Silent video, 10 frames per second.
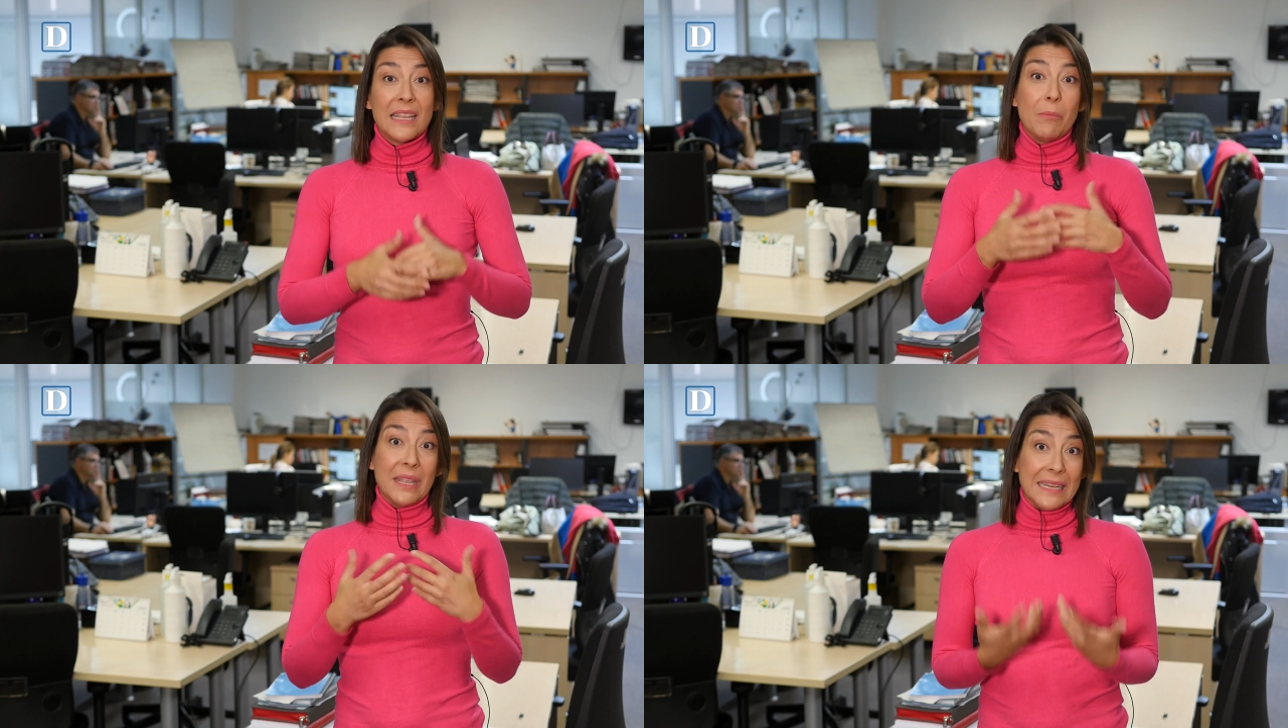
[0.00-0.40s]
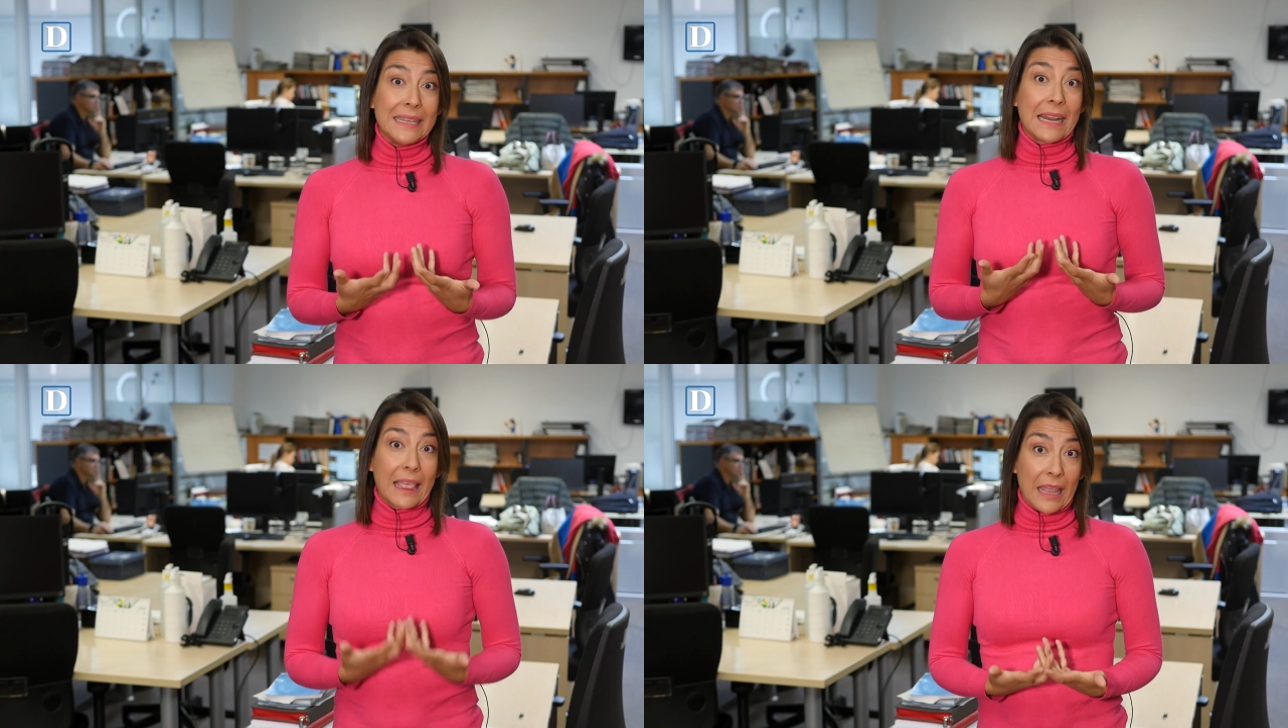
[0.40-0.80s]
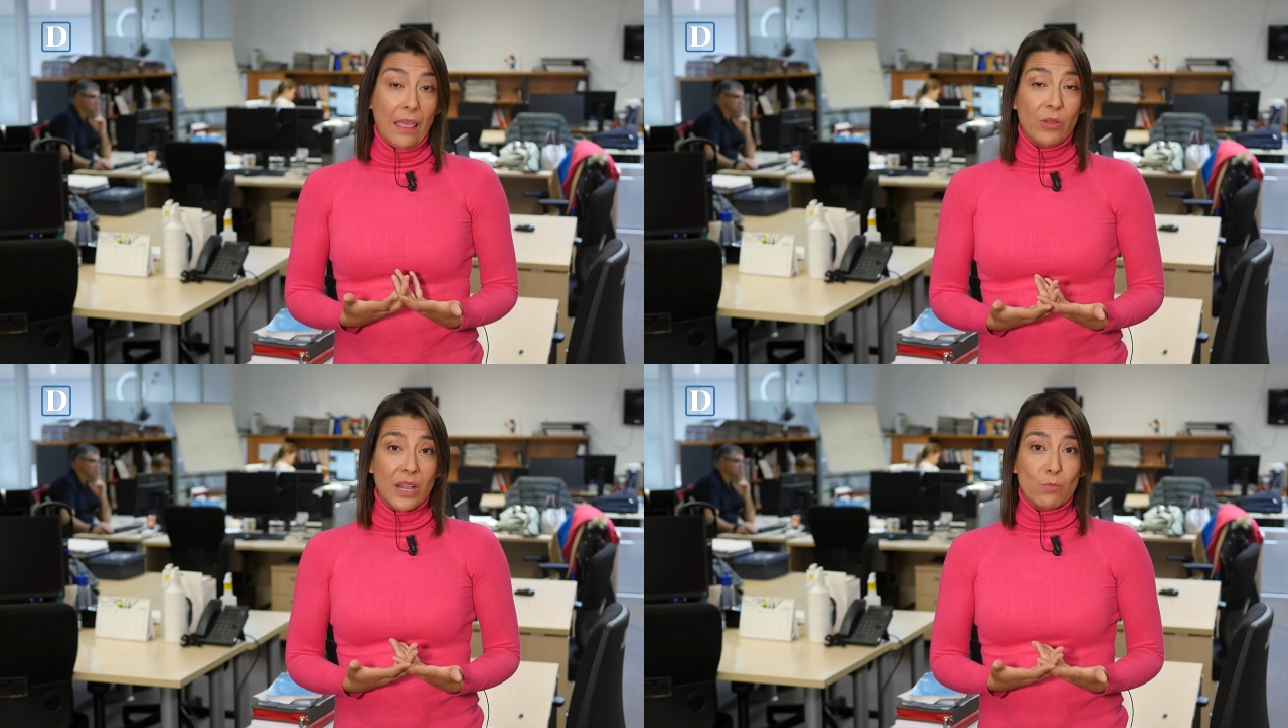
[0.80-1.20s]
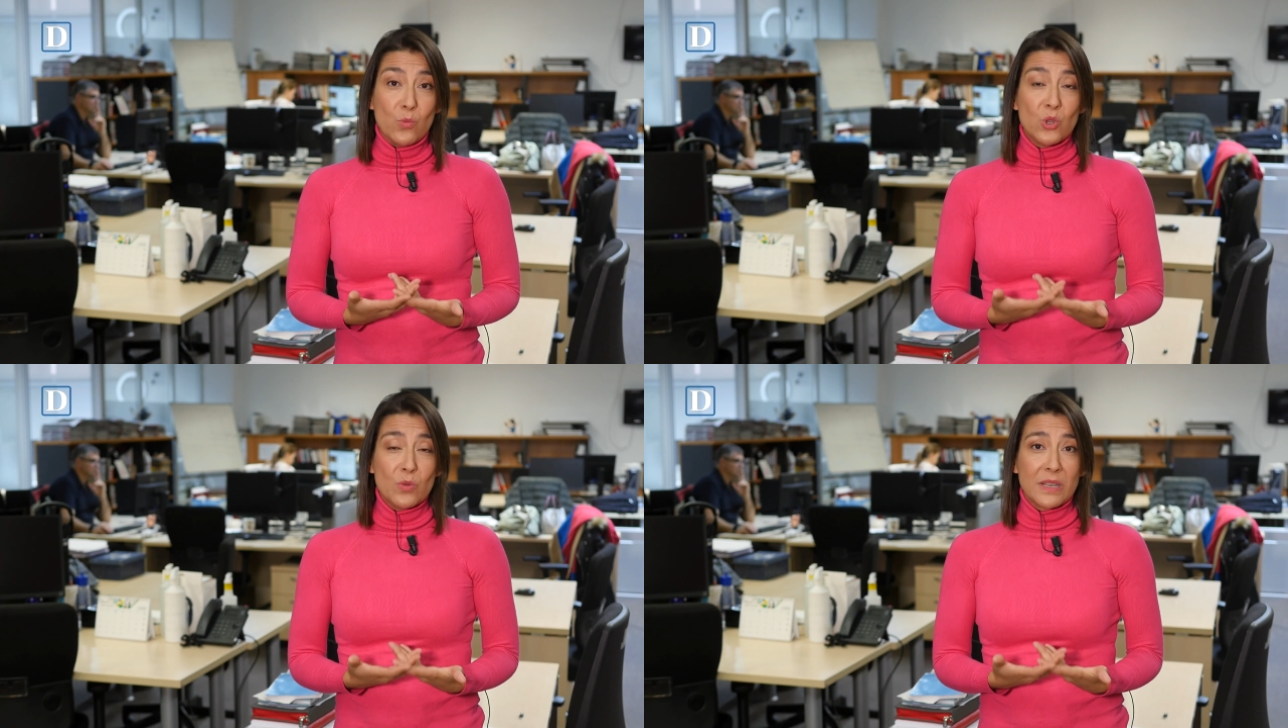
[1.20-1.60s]
También el trazado era
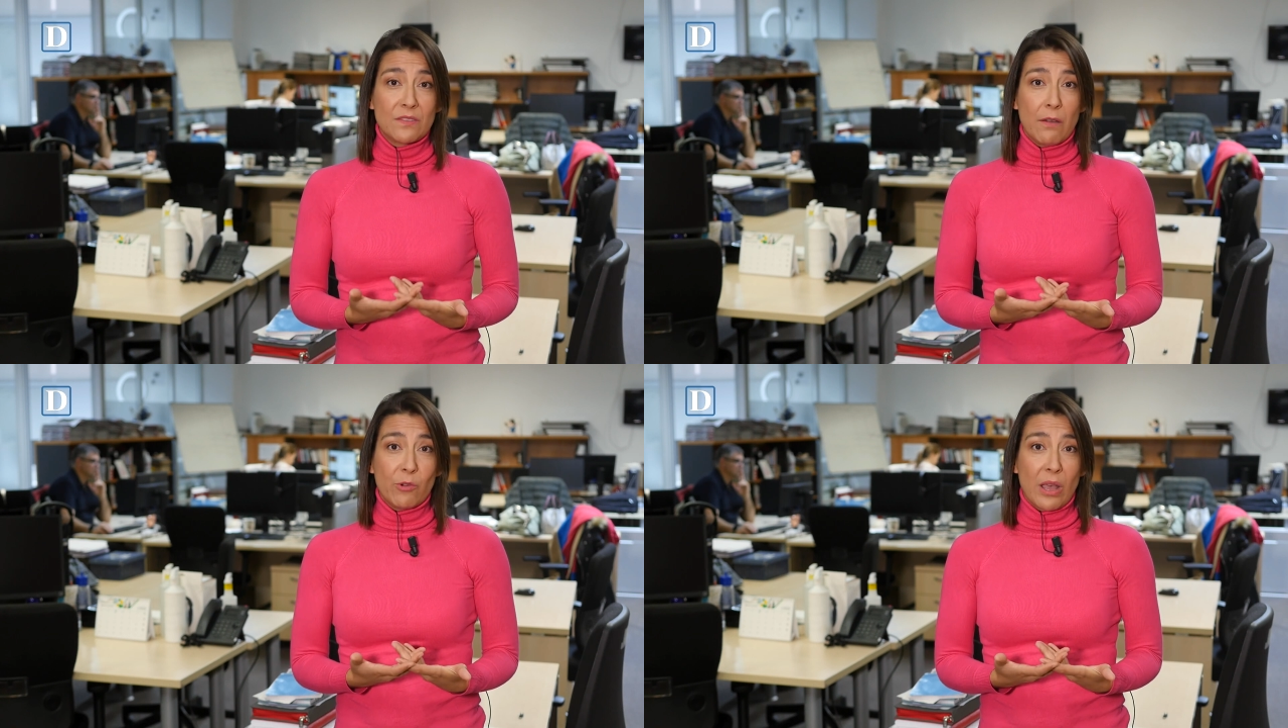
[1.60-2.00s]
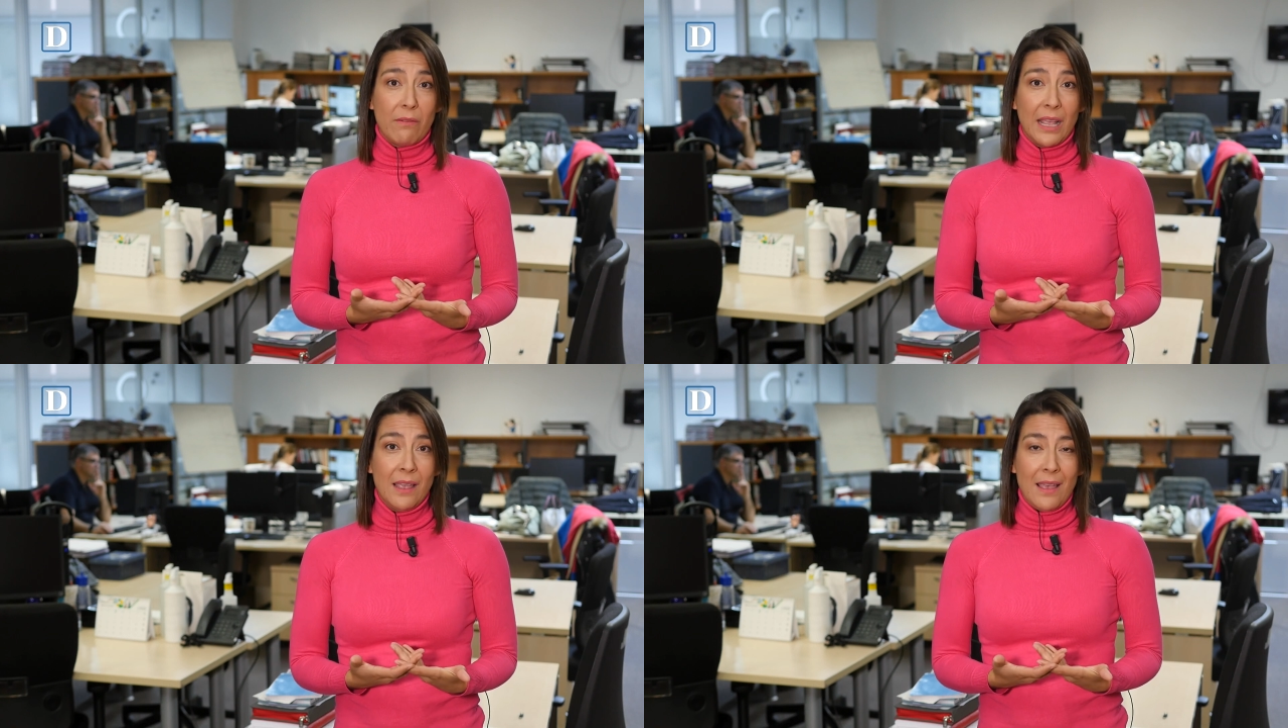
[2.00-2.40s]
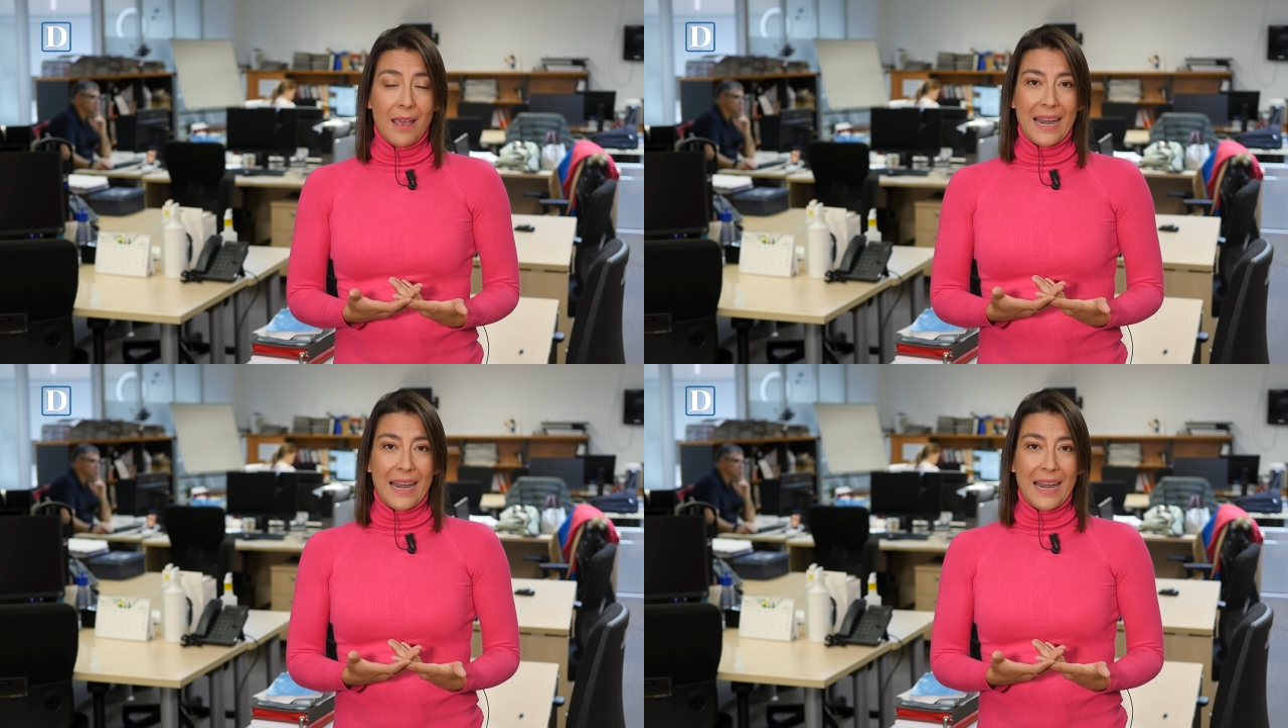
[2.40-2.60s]
mucho más favorable